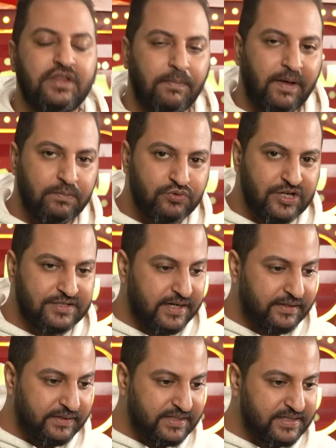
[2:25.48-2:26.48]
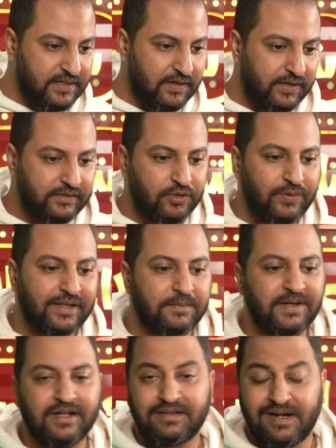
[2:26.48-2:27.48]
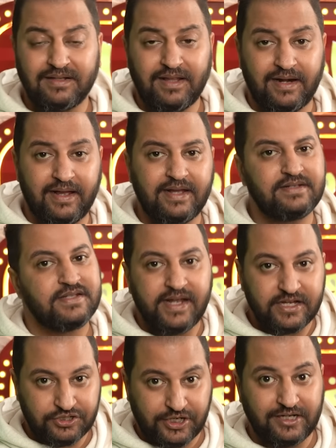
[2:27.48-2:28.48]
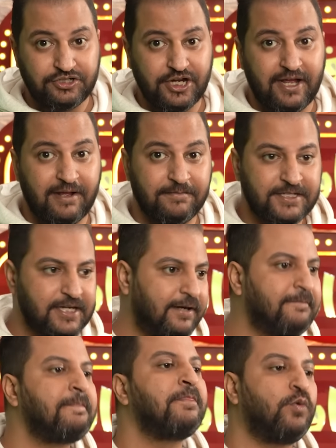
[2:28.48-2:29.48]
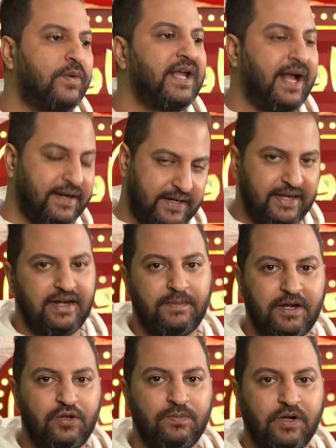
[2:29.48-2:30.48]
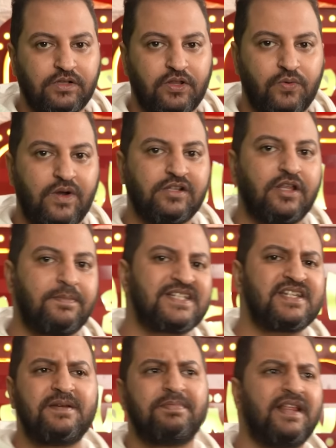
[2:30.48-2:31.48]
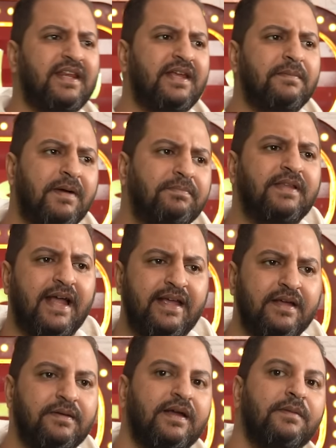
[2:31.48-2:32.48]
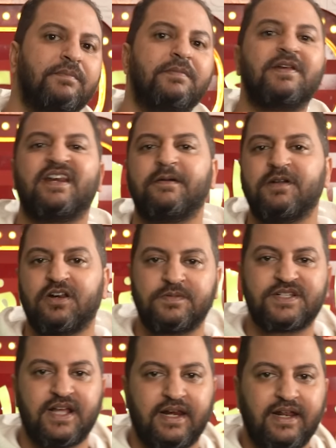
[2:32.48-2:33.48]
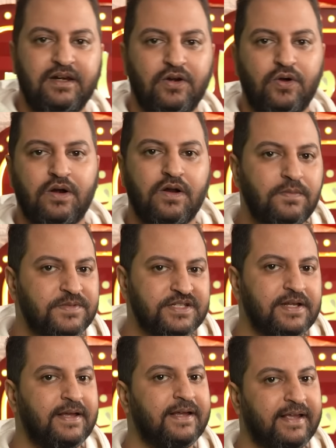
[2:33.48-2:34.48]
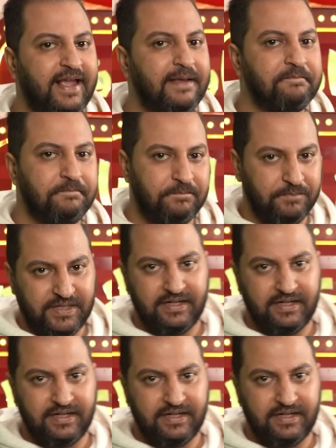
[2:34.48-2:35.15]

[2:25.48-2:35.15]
في طبعا مسلسلات نزل لغايه دلوقتي منها ثلاث حلقات زي اشغال شقه مثلا وهنتكلم عليهم اكتر واكتر بس نبتدي مبدئيا ببرنامج رامز جلال اللي هو رامز جاب من